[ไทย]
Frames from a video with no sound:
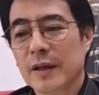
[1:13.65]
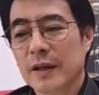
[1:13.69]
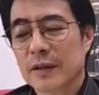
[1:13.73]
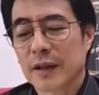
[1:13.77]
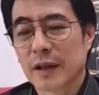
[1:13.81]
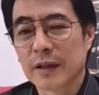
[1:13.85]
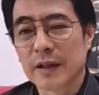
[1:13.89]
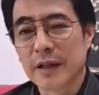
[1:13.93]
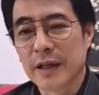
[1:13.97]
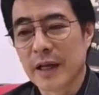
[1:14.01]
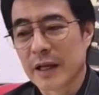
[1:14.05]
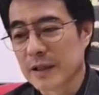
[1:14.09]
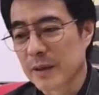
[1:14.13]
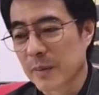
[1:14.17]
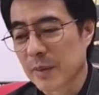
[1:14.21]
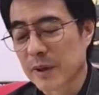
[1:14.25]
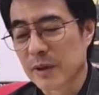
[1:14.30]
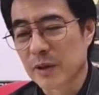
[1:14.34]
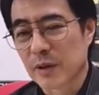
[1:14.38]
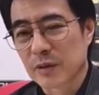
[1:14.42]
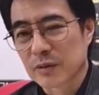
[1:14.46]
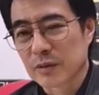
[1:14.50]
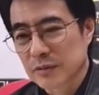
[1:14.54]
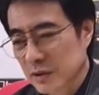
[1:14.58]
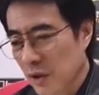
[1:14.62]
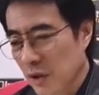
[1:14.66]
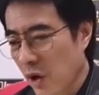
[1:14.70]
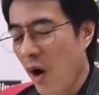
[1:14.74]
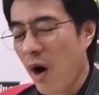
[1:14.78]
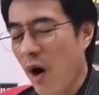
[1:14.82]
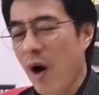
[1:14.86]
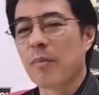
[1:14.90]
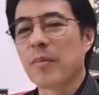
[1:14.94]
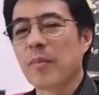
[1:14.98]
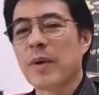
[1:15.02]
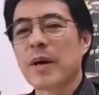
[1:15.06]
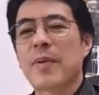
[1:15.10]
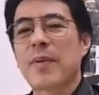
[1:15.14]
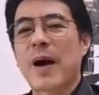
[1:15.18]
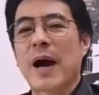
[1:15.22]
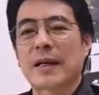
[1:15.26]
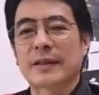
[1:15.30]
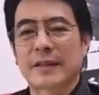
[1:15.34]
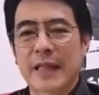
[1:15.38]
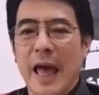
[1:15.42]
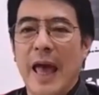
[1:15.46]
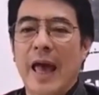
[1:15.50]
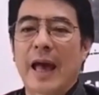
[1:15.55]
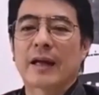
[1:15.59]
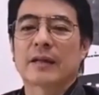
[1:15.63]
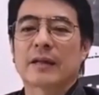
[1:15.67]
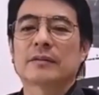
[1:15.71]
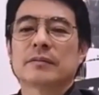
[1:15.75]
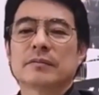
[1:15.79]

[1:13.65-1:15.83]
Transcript: ท่านถึงอาจจะเป็นต้องยอมให้พรรคแตก